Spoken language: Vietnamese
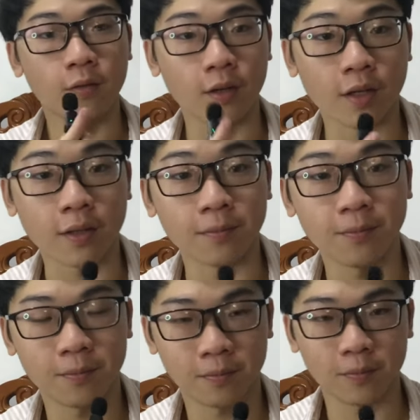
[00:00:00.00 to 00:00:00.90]
Và
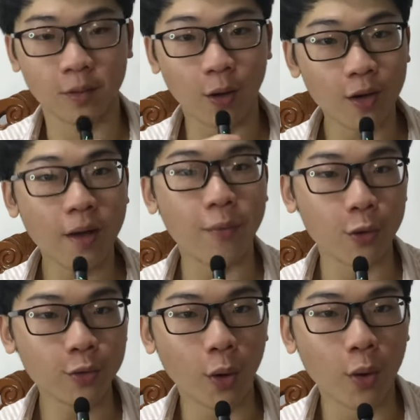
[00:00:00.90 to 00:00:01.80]
có năm
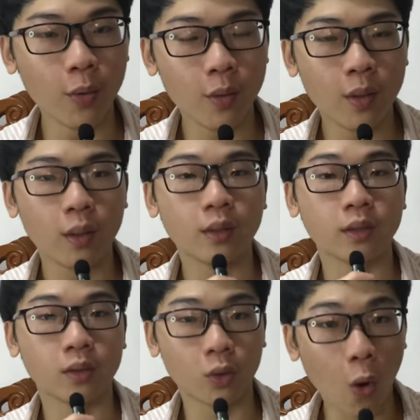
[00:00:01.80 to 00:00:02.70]
yếu tố
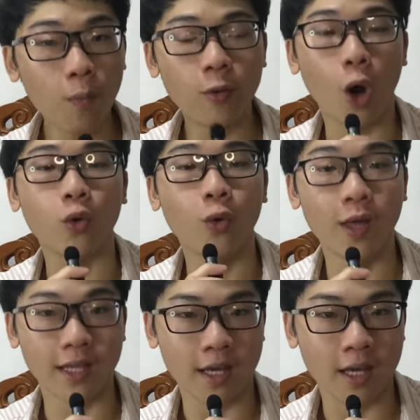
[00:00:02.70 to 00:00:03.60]
cốt lõi của
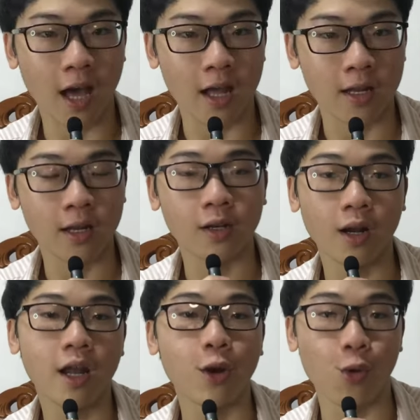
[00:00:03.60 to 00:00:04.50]
Ikigai.
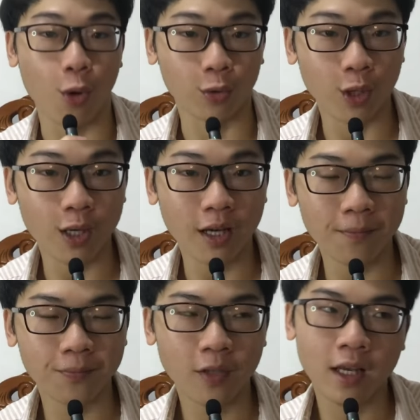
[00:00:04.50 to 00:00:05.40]
Đó là điều đầu tiên á,
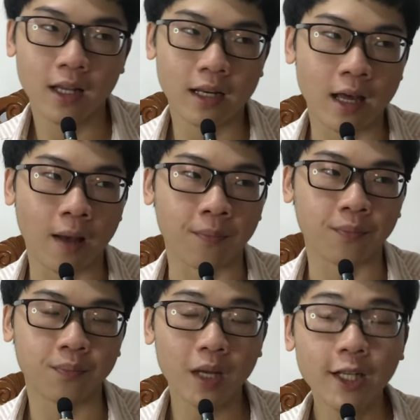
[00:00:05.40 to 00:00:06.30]
là
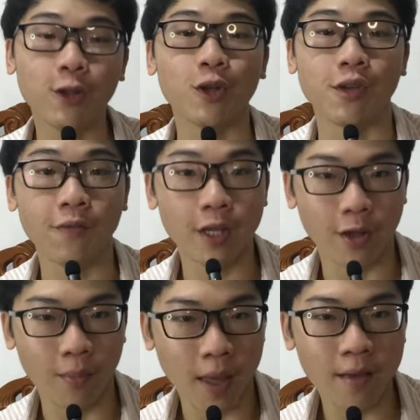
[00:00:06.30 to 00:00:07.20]
bắt đầu từ những việc
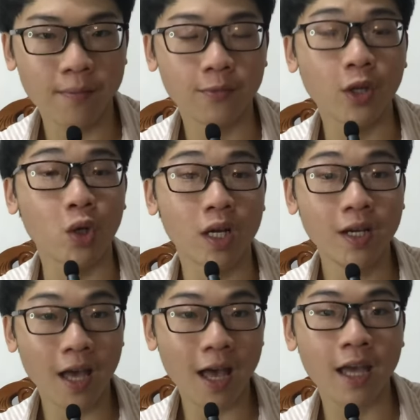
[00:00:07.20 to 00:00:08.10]
nhỏ bé. Điều thứ
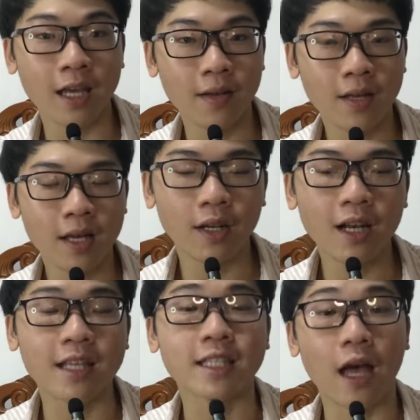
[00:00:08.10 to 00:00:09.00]
hai á, đó
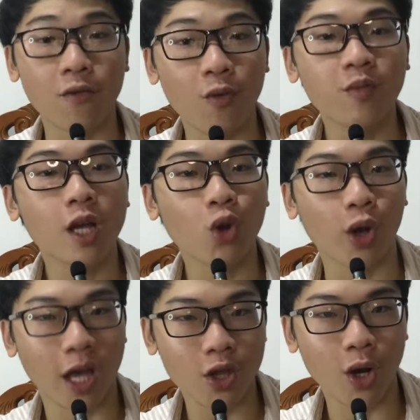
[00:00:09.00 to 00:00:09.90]
là giải phóng cái tôi
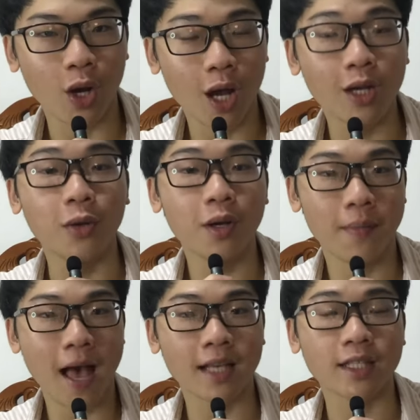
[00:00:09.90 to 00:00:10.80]
cá nhân. Điều thứ
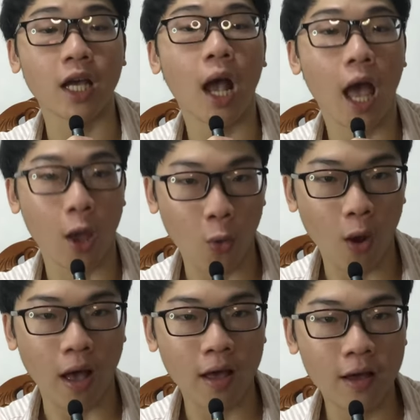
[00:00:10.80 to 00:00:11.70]
ba sự hài
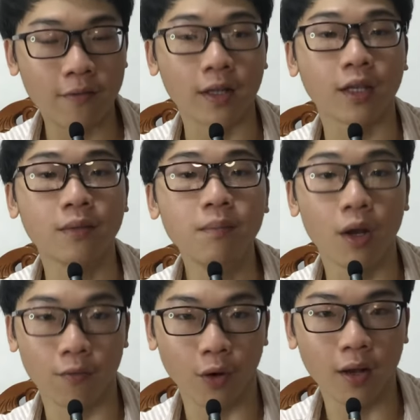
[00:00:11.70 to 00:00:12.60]
hòa và tính
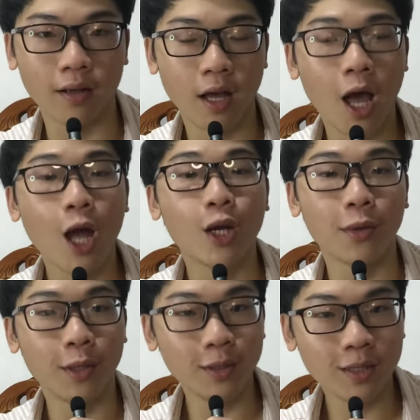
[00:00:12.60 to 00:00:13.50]
bền vững.
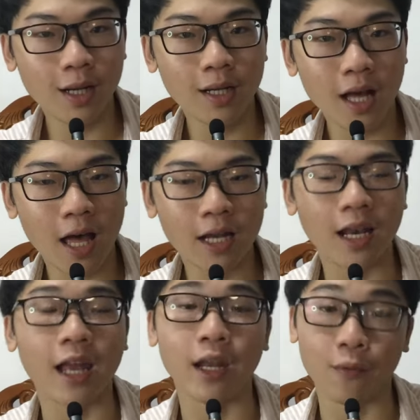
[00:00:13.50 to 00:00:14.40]
Điều thứ tư
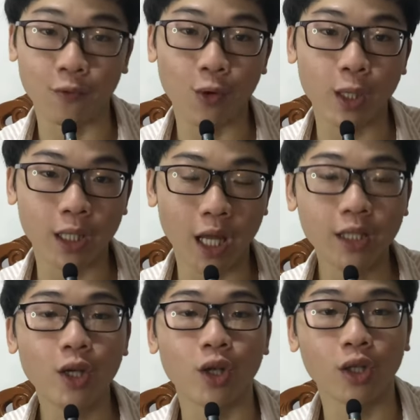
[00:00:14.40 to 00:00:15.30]
là niềm vui
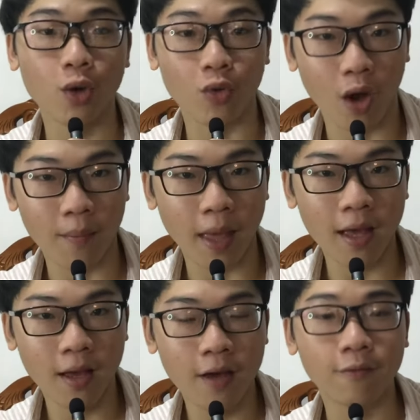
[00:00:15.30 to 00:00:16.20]
đến từ những điều nhỏ bé
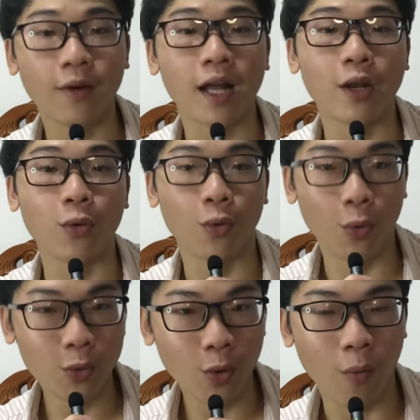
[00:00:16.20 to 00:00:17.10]
và điều
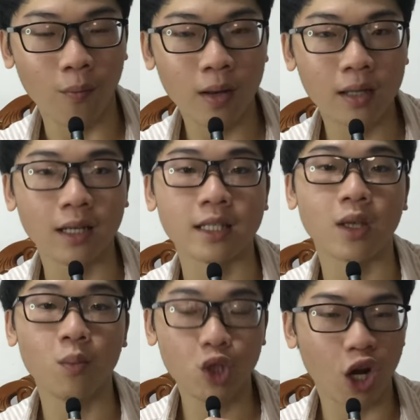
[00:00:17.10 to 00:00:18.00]
cuối cùng là
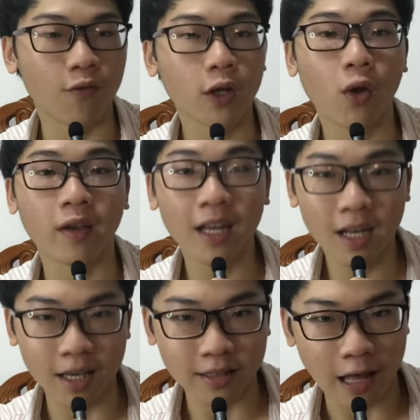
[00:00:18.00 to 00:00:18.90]
sống trọn với khoảnh khắc
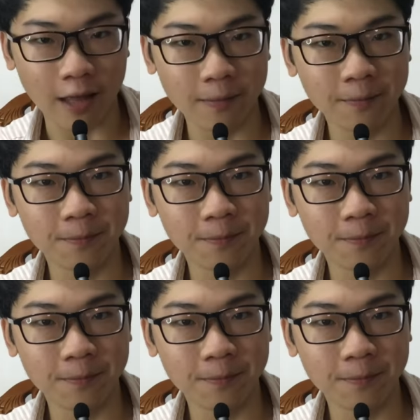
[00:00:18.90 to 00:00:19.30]
hiện tại.